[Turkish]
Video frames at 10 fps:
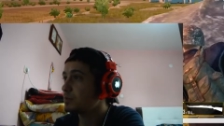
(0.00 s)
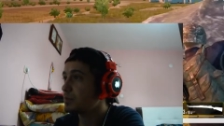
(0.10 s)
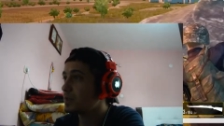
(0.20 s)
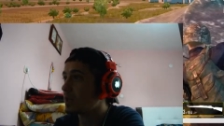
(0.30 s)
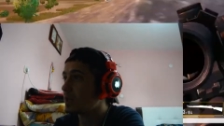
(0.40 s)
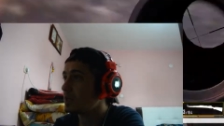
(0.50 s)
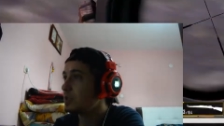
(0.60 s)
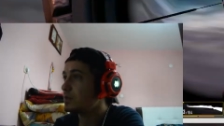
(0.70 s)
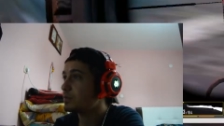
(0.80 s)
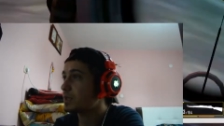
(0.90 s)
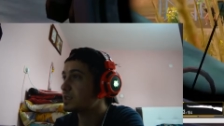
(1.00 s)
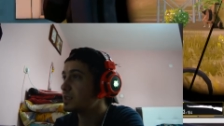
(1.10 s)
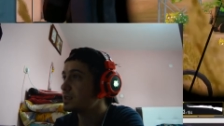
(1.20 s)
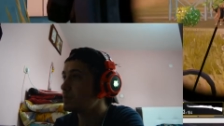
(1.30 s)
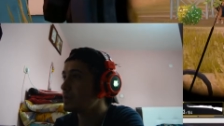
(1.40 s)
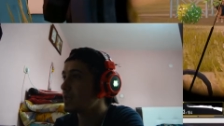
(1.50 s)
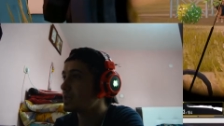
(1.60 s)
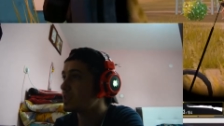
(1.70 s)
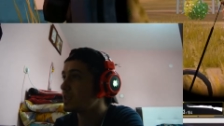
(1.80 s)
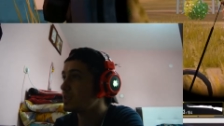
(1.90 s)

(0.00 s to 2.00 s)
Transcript: Bir tane. Bak sıksın bir tane sana.